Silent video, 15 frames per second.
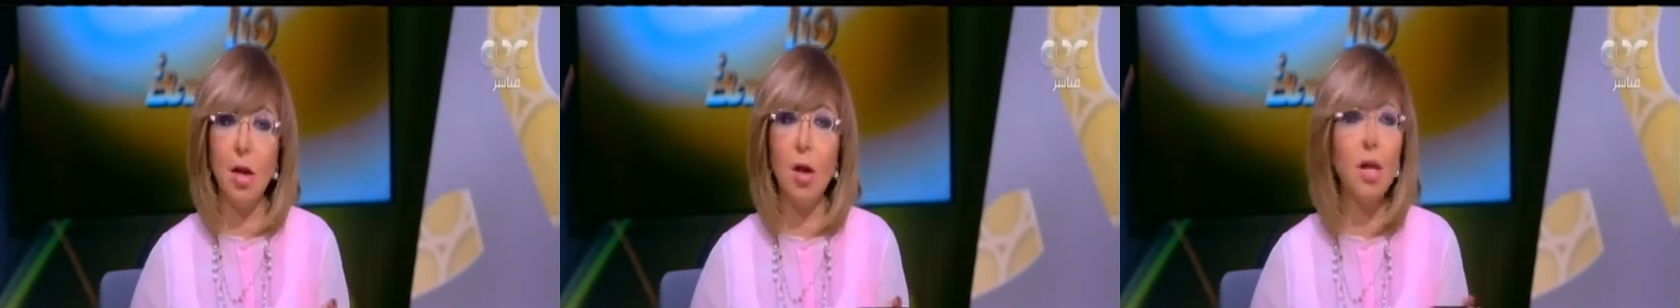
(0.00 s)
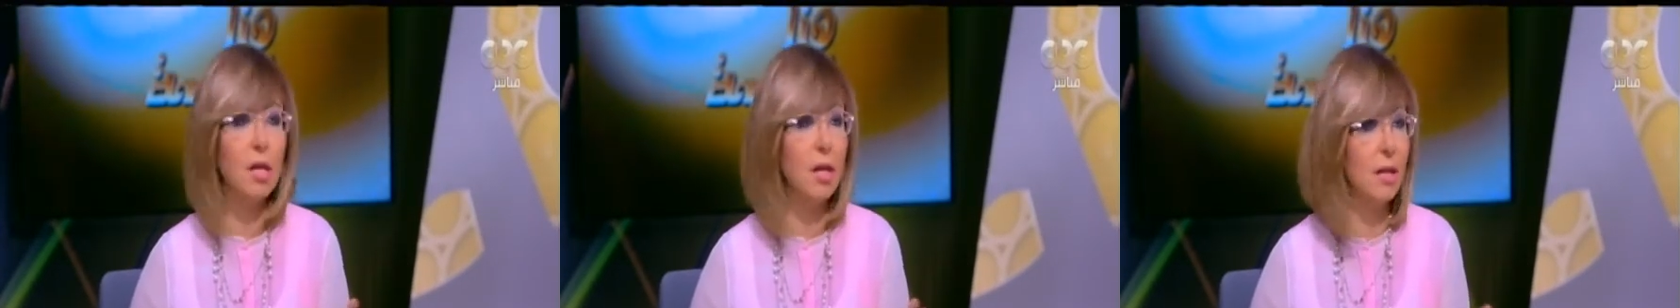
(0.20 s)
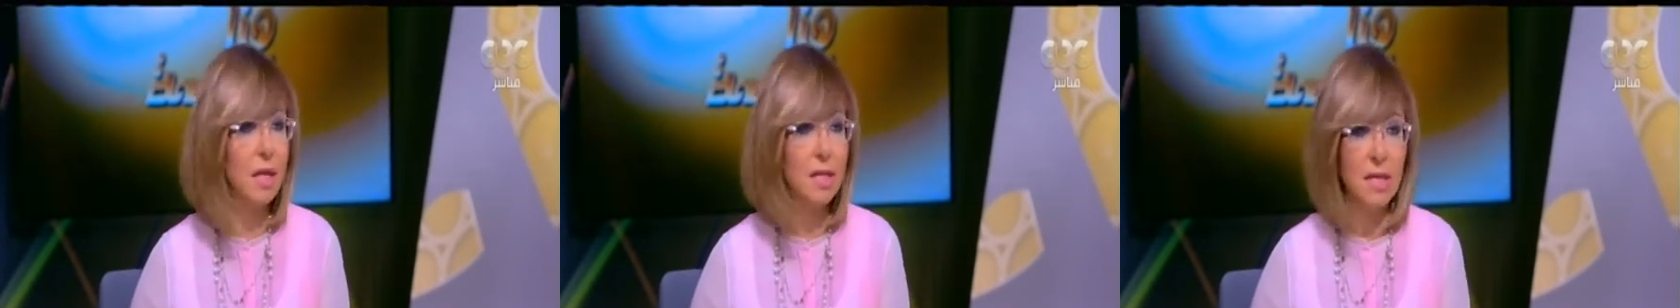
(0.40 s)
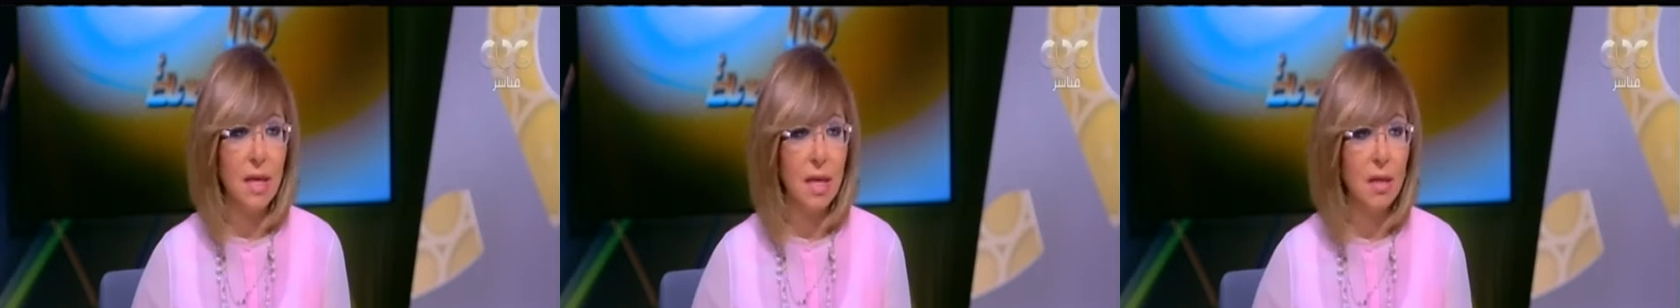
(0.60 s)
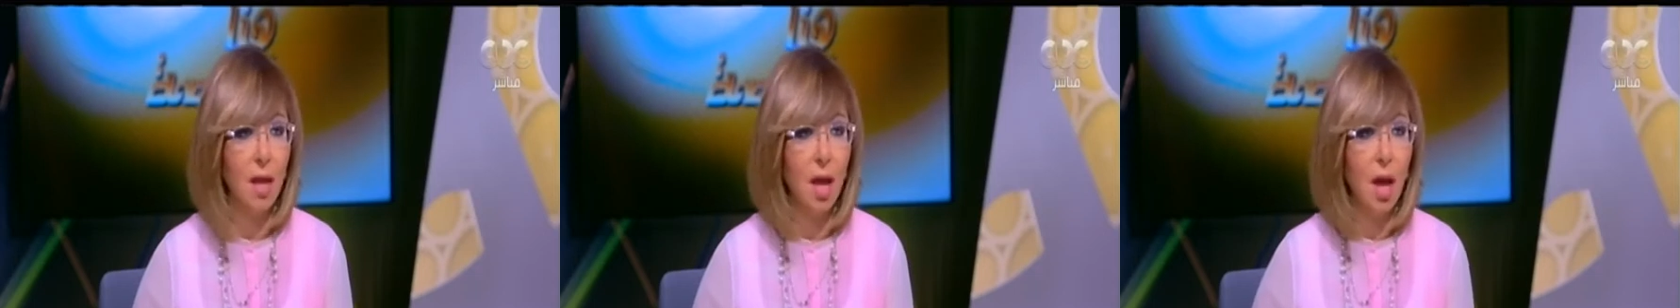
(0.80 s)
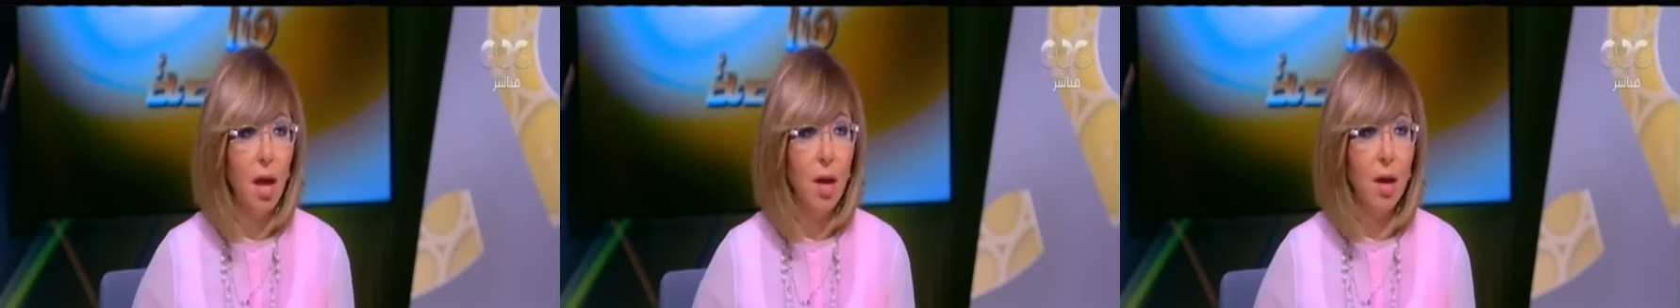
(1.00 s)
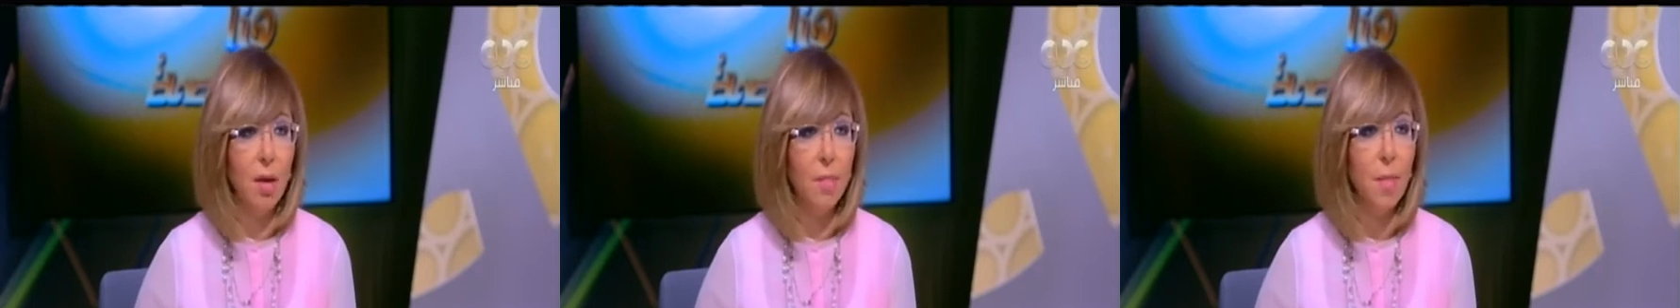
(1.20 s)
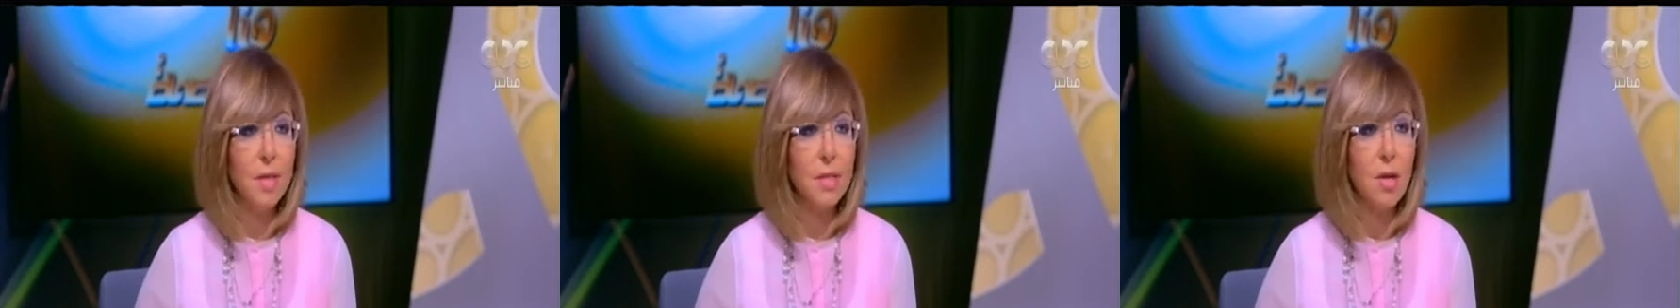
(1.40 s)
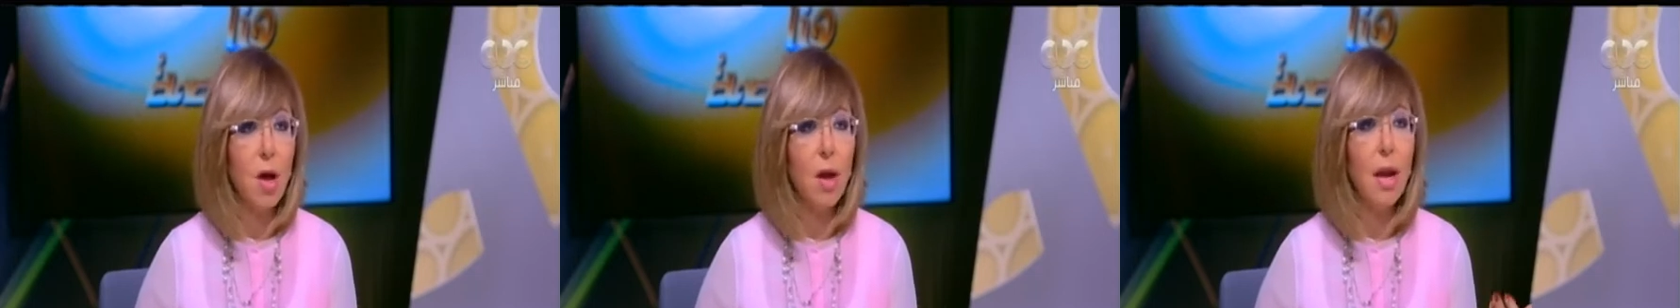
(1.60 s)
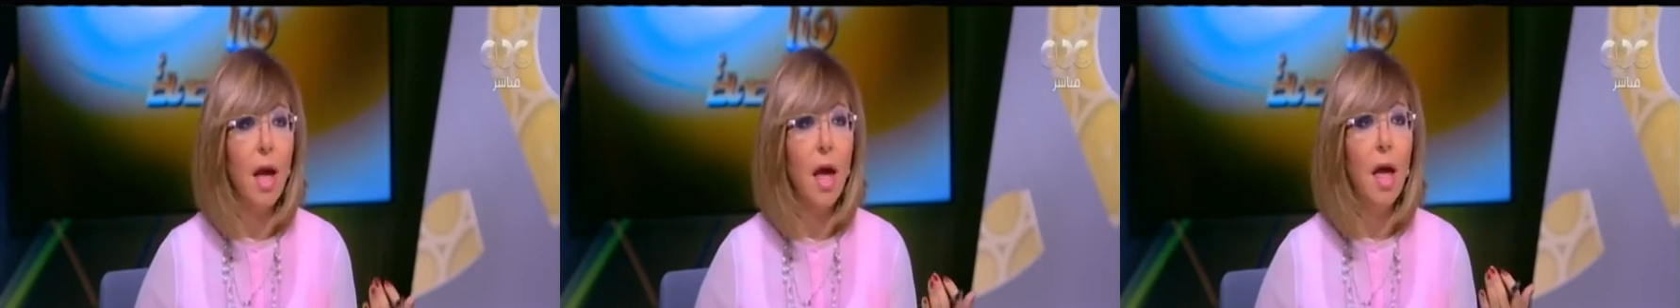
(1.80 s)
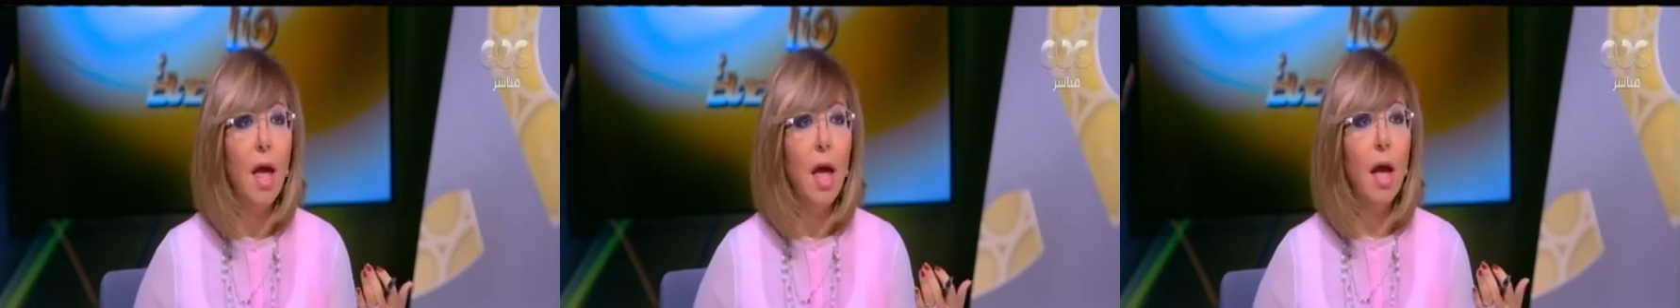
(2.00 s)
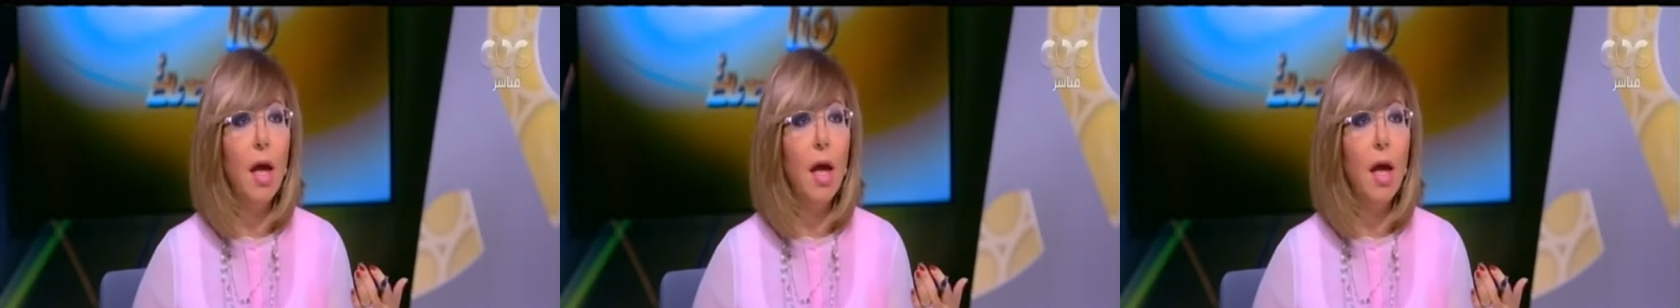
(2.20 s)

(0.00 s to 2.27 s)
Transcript: لقطر نتيجه مصالح